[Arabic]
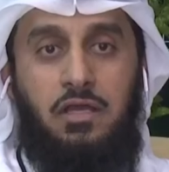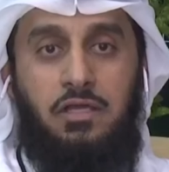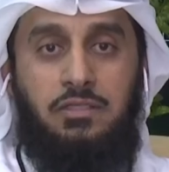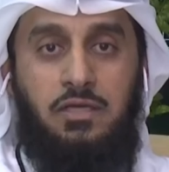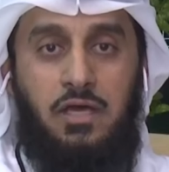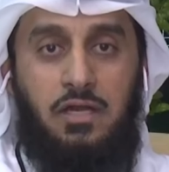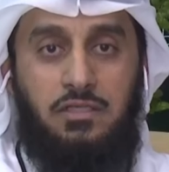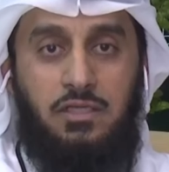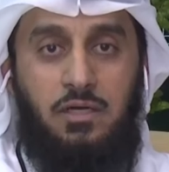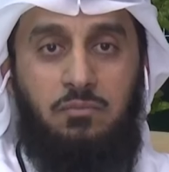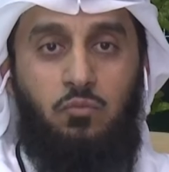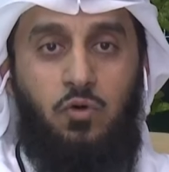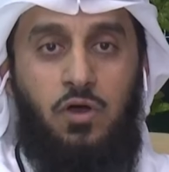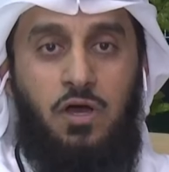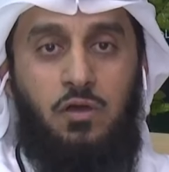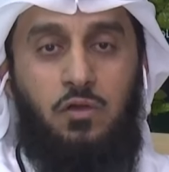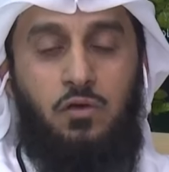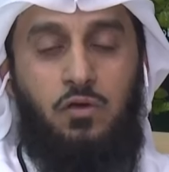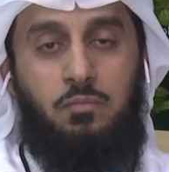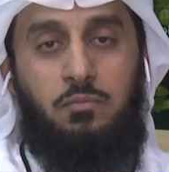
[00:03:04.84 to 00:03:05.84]
إدارة
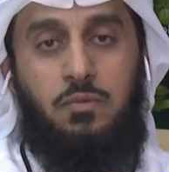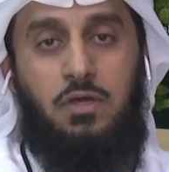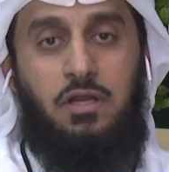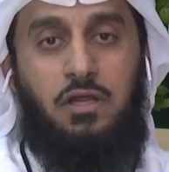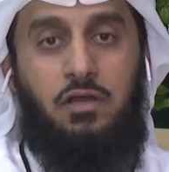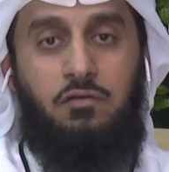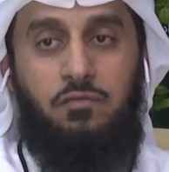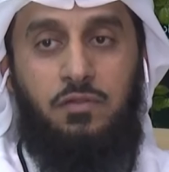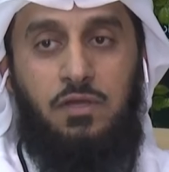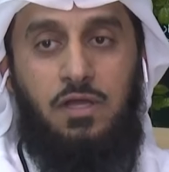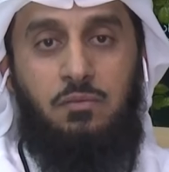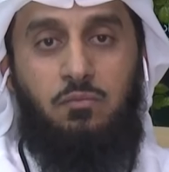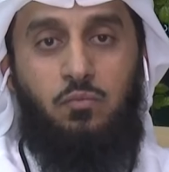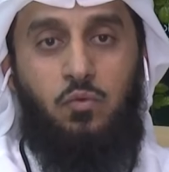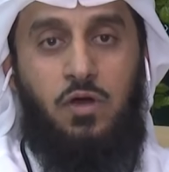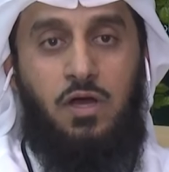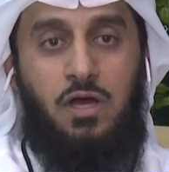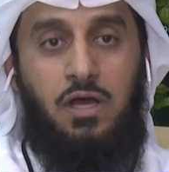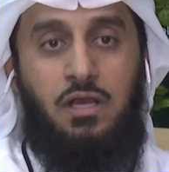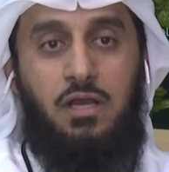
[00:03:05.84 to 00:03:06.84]
أموالهم على حفظ
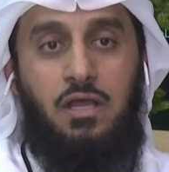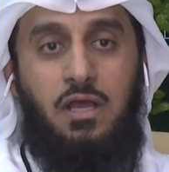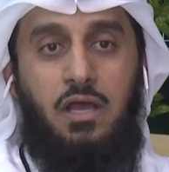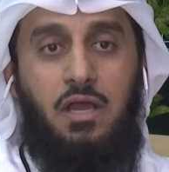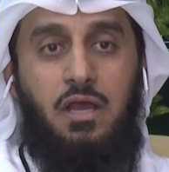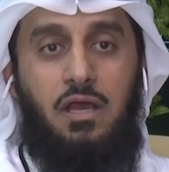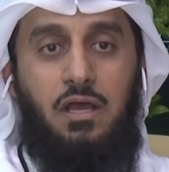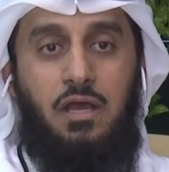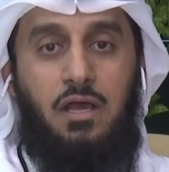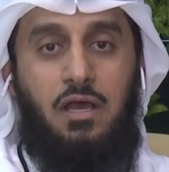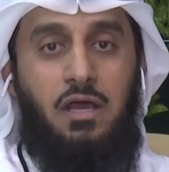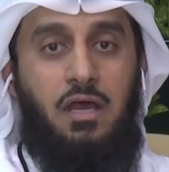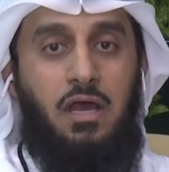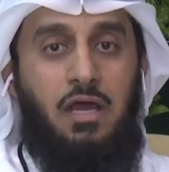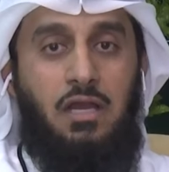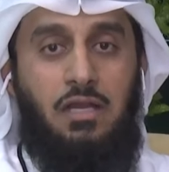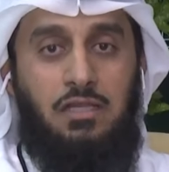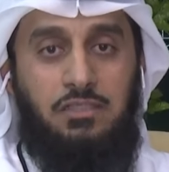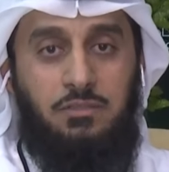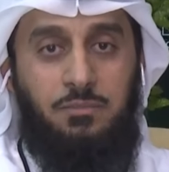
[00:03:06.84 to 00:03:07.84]
الأموال
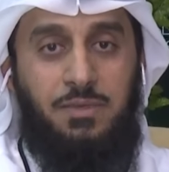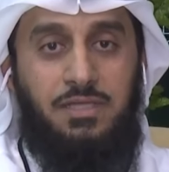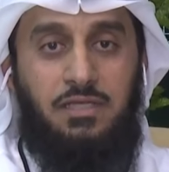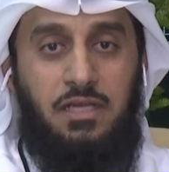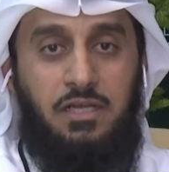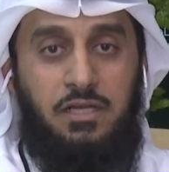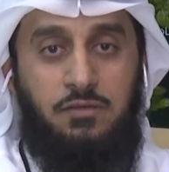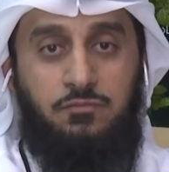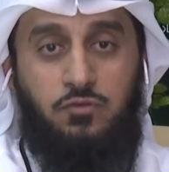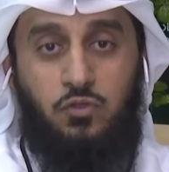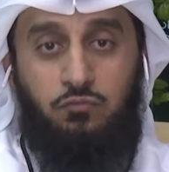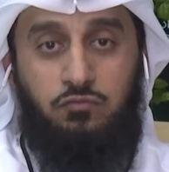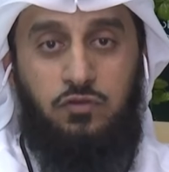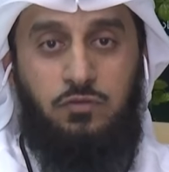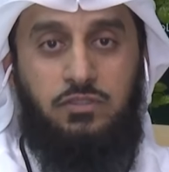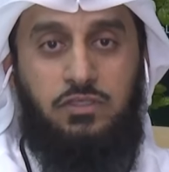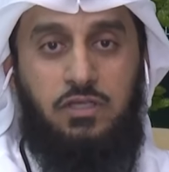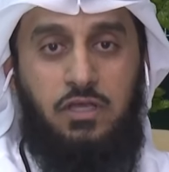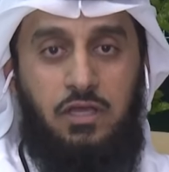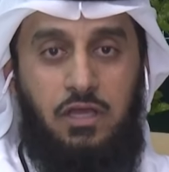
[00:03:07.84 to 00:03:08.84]
على الاعتماد على نفسهم في
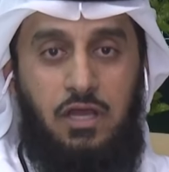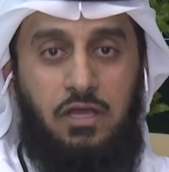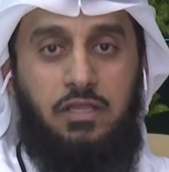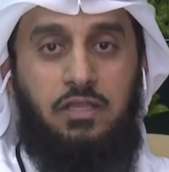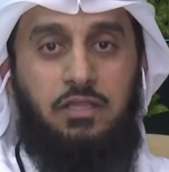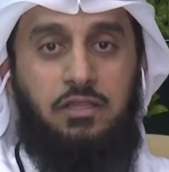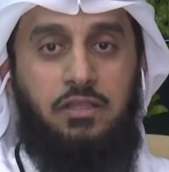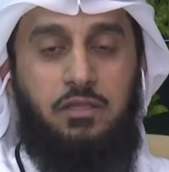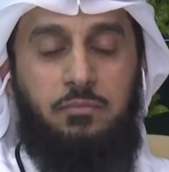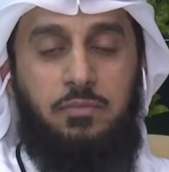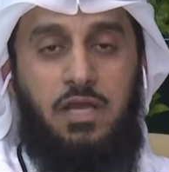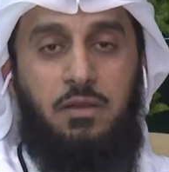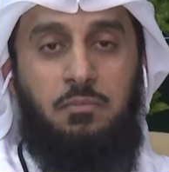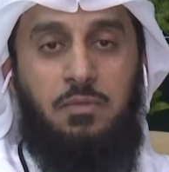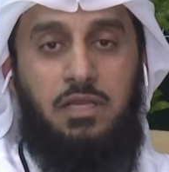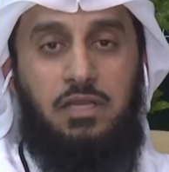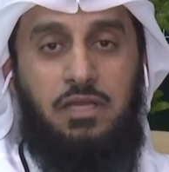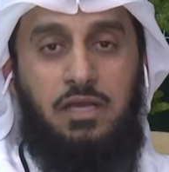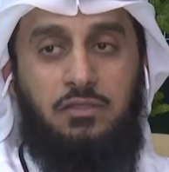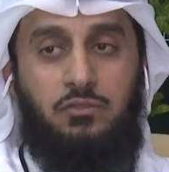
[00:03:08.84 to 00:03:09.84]
كثير من
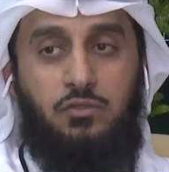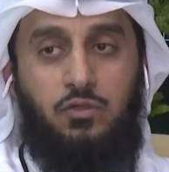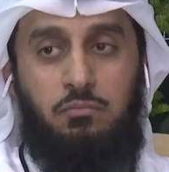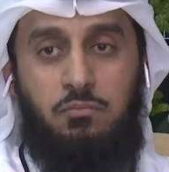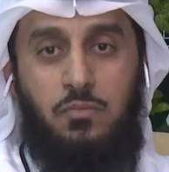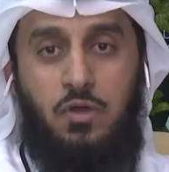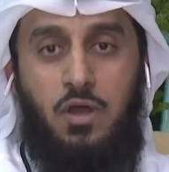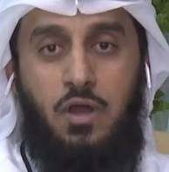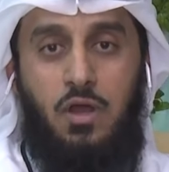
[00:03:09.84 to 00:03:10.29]
عملياتهم